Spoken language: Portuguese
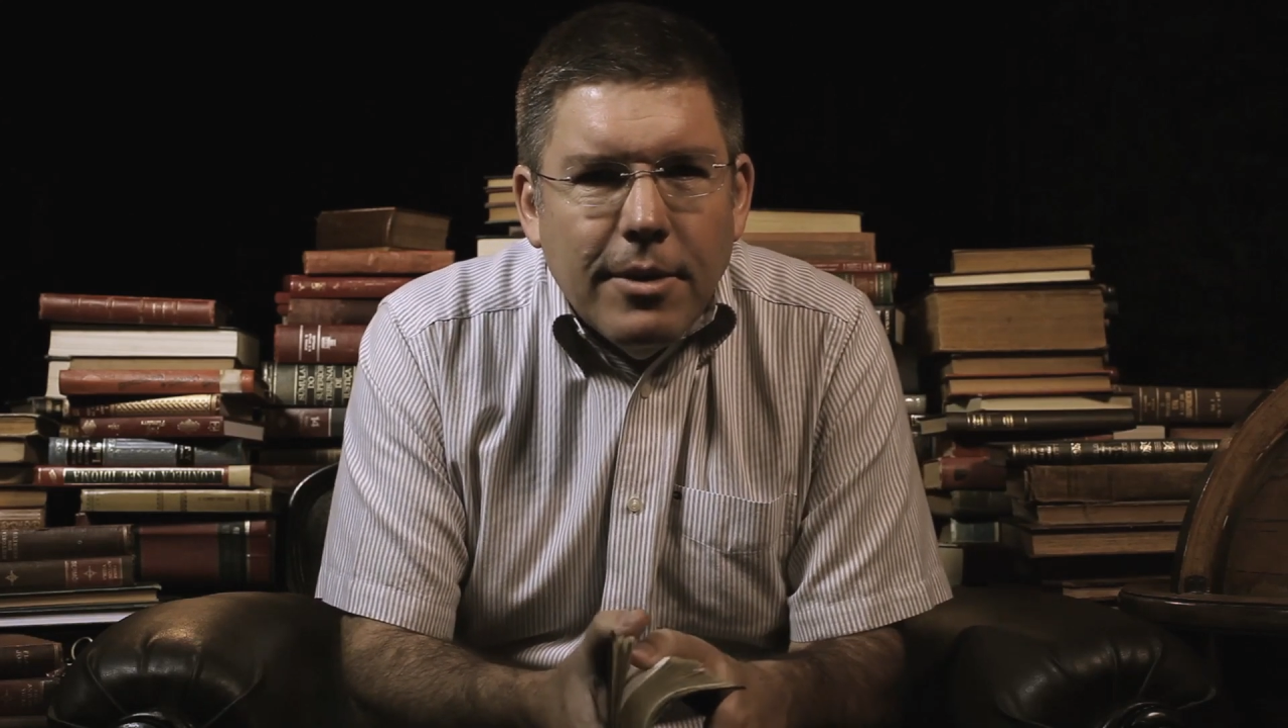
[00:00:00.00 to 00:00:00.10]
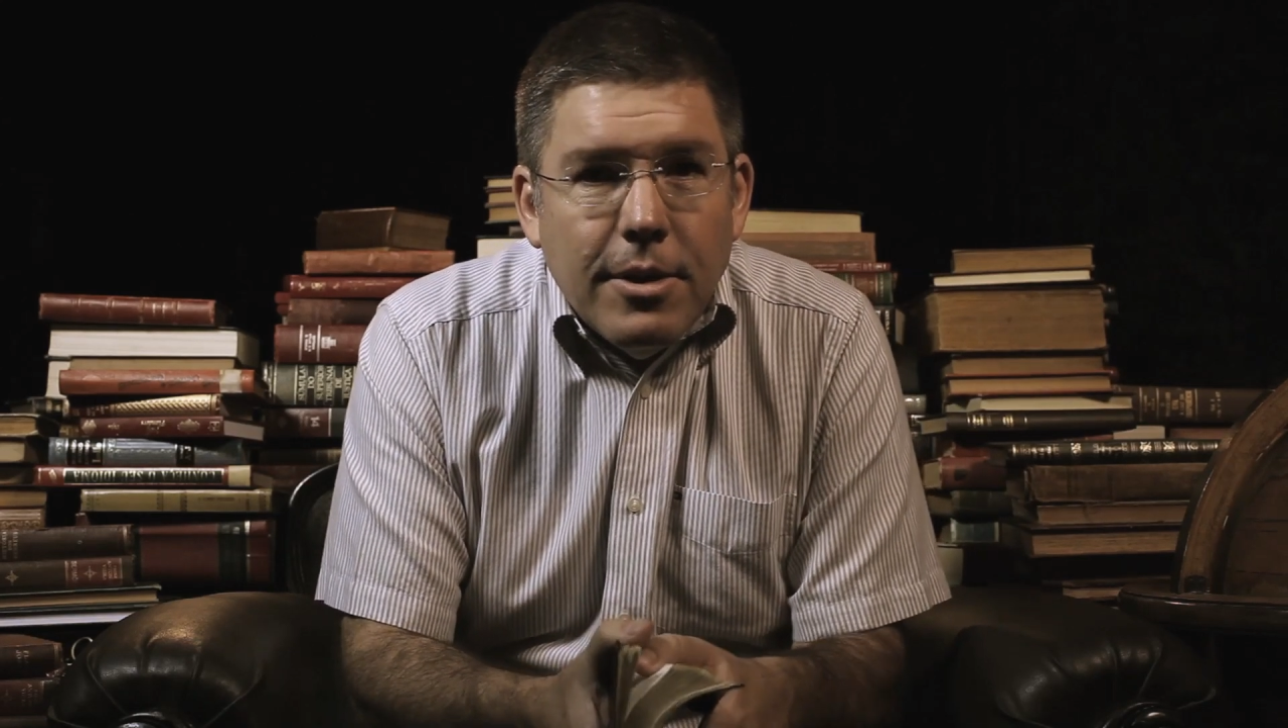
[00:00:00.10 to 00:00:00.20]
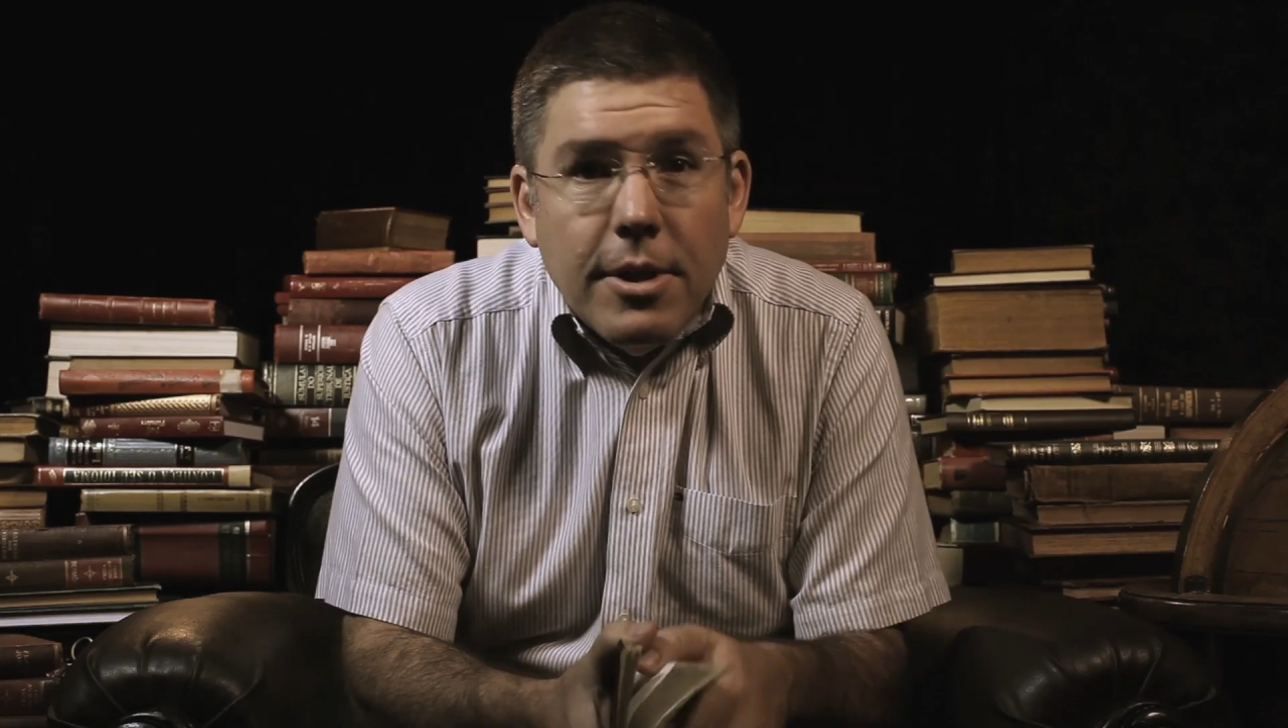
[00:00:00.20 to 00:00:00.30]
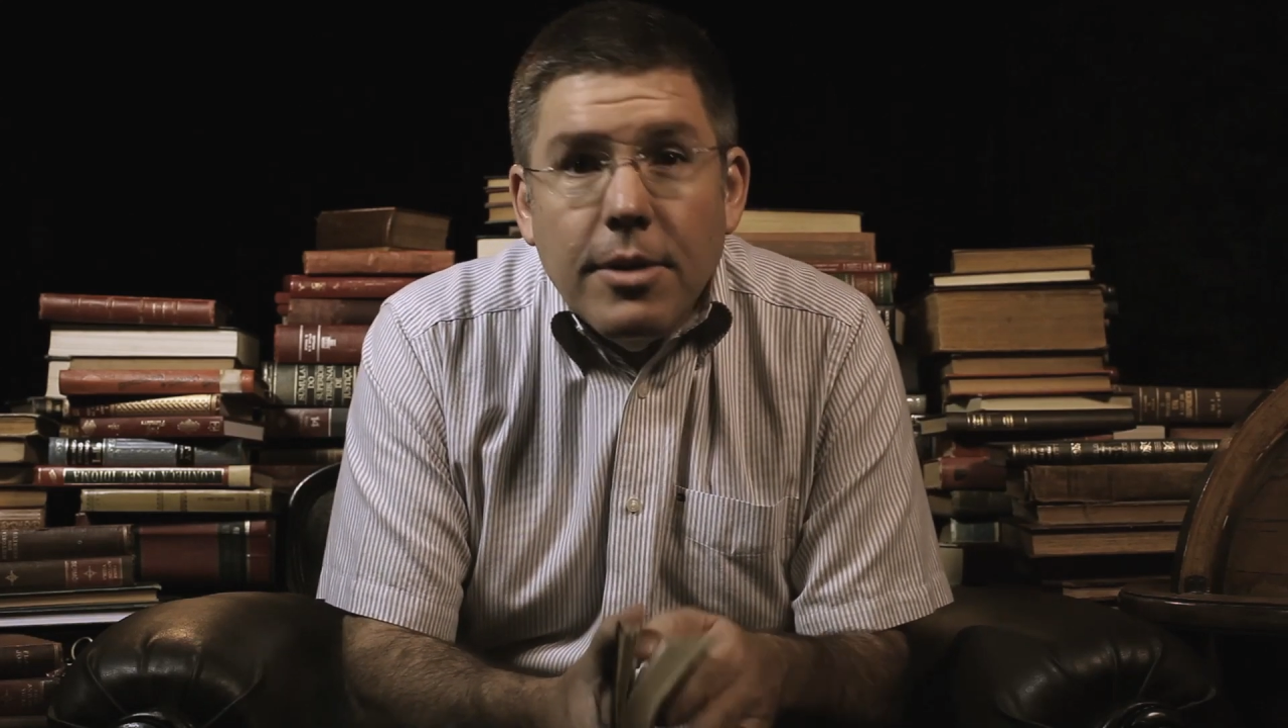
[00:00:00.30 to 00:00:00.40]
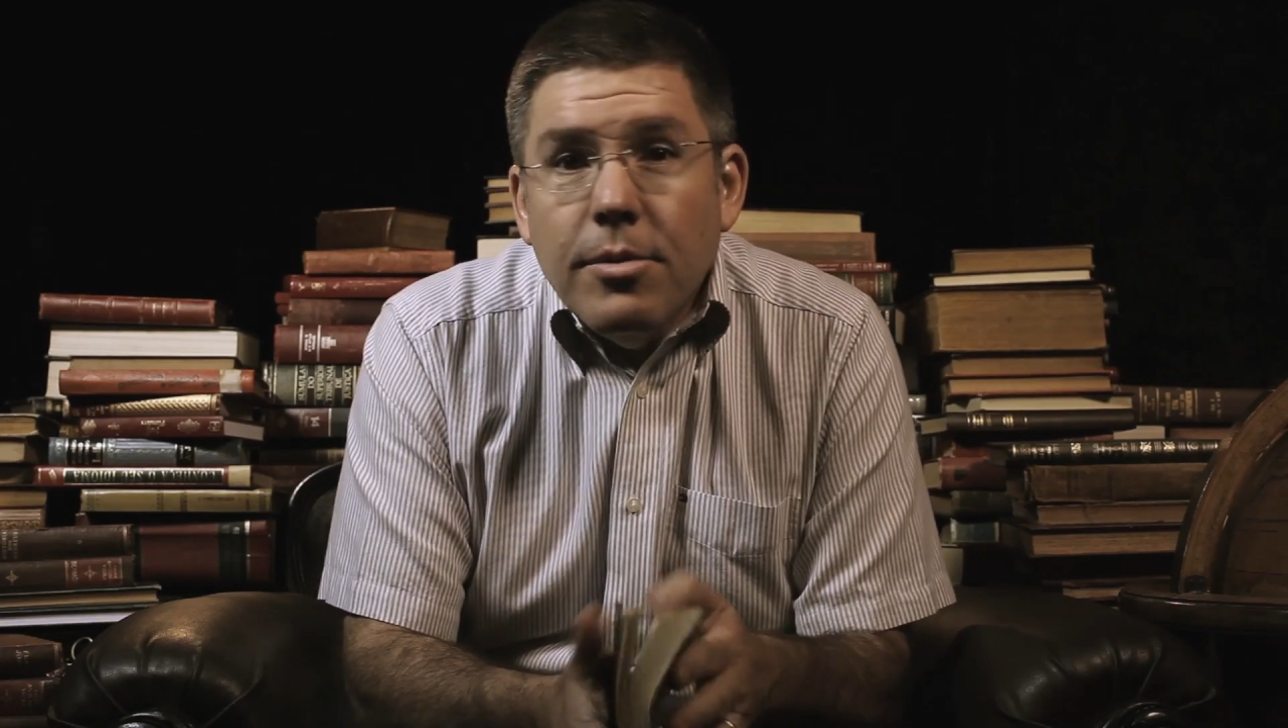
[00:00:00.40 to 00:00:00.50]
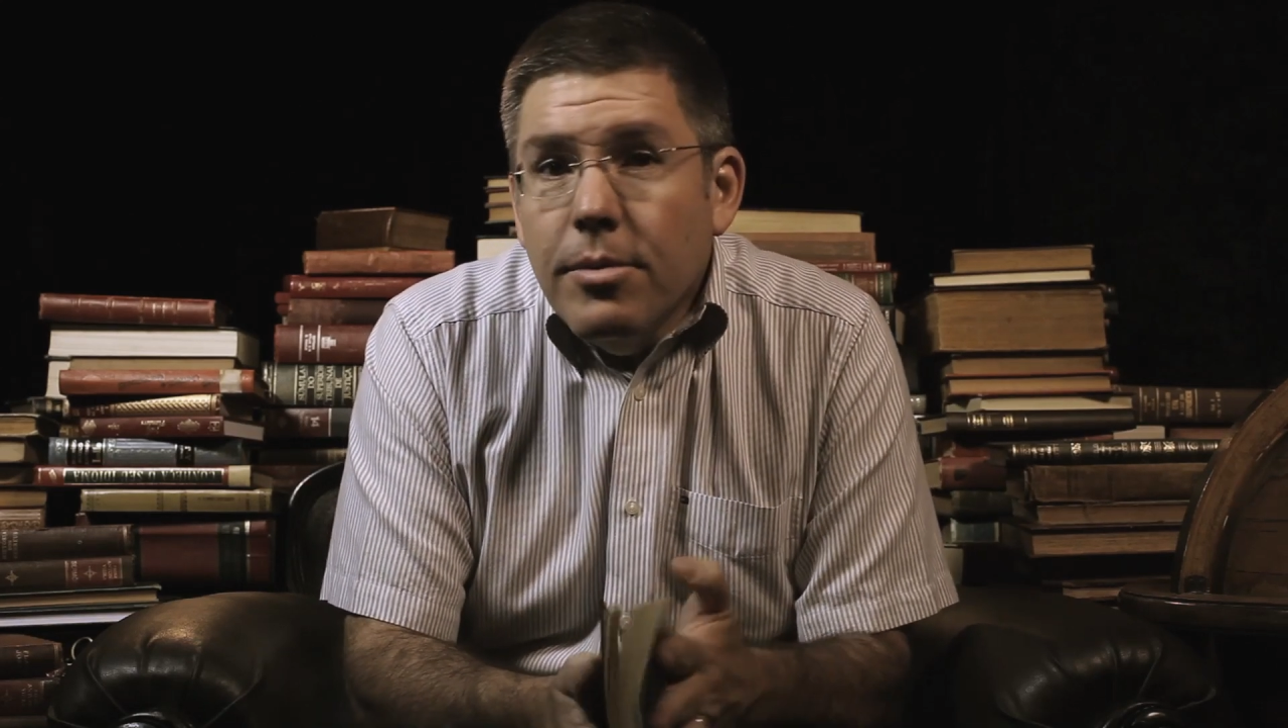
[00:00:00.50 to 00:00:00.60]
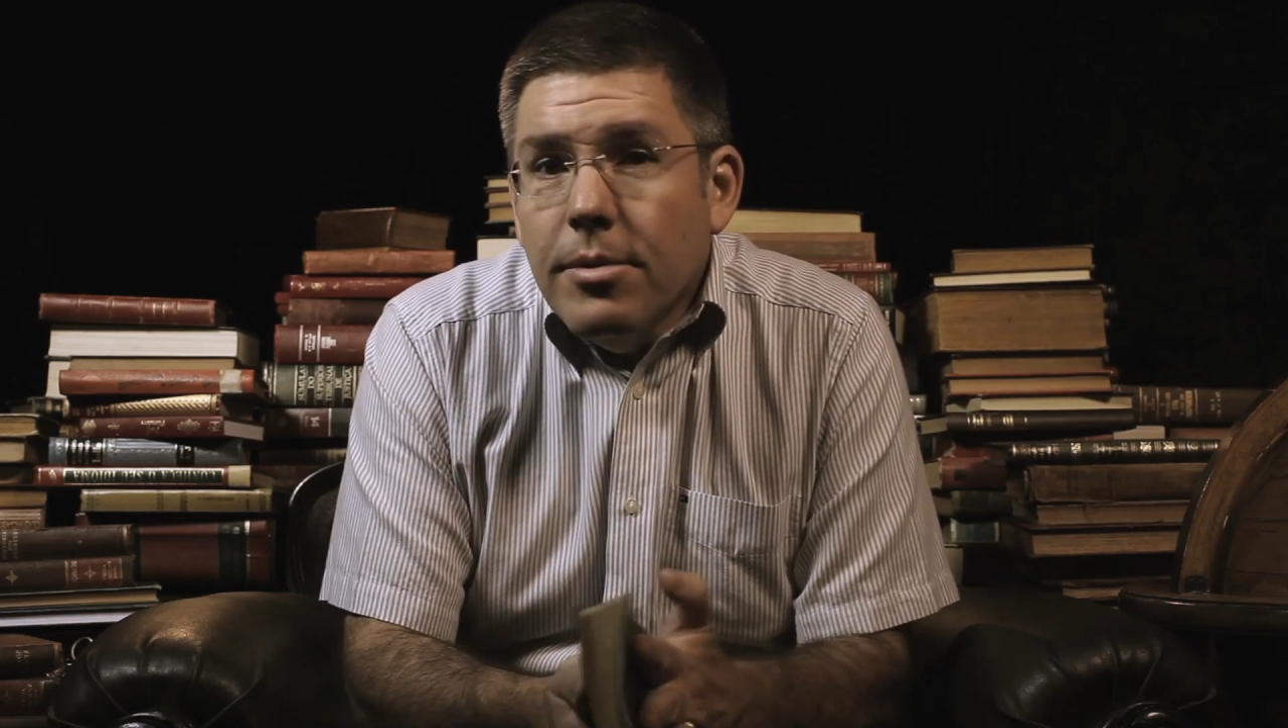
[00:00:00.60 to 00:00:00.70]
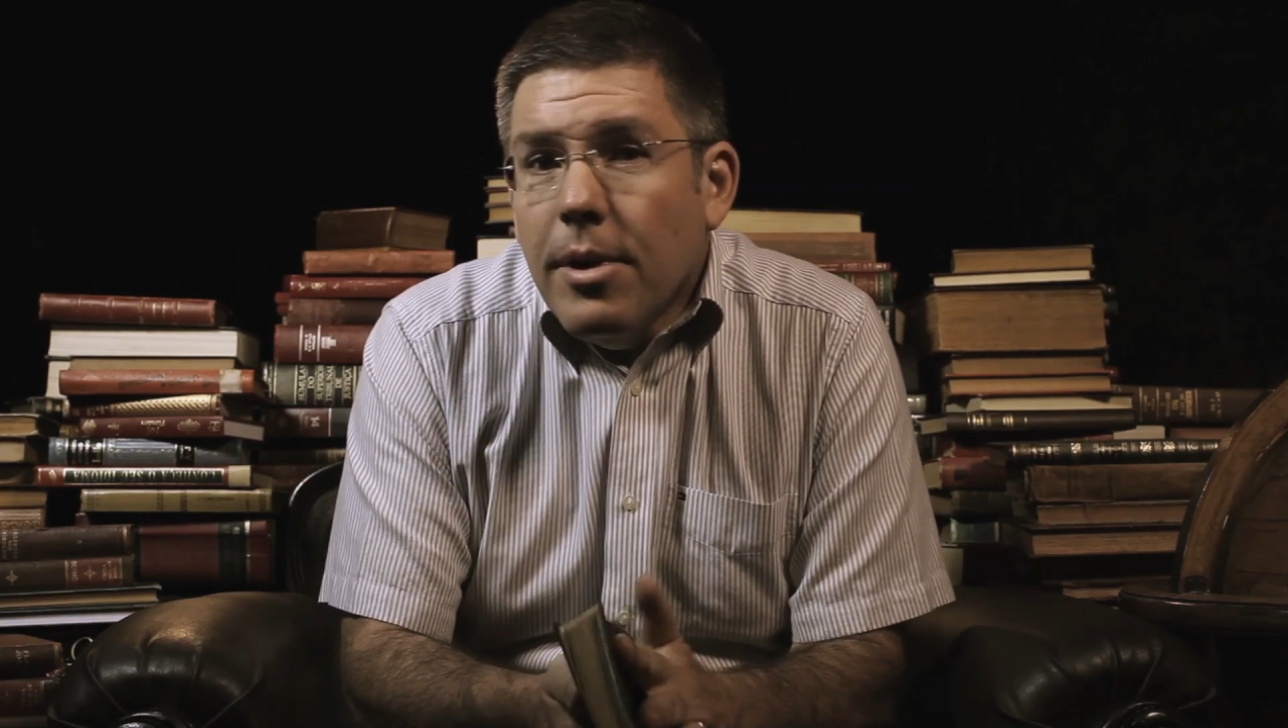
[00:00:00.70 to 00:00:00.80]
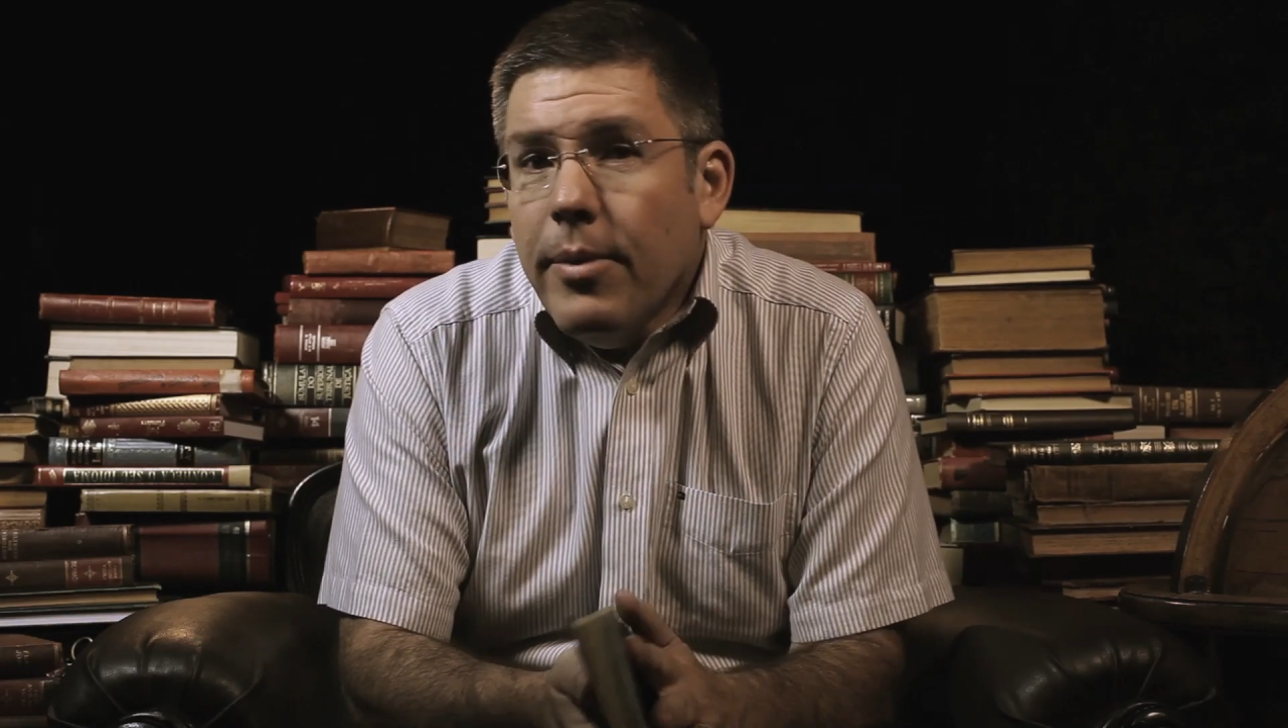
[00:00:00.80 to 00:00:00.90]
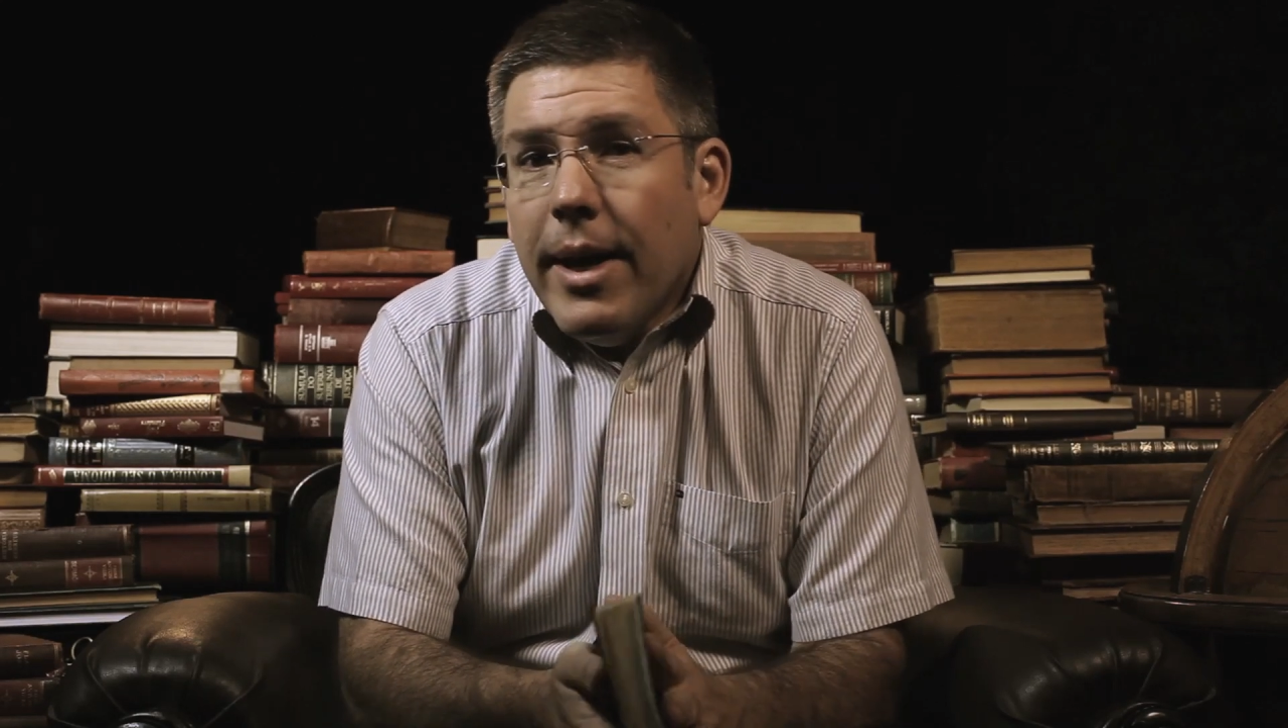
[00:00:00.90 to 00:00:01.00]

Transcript: que Jesus não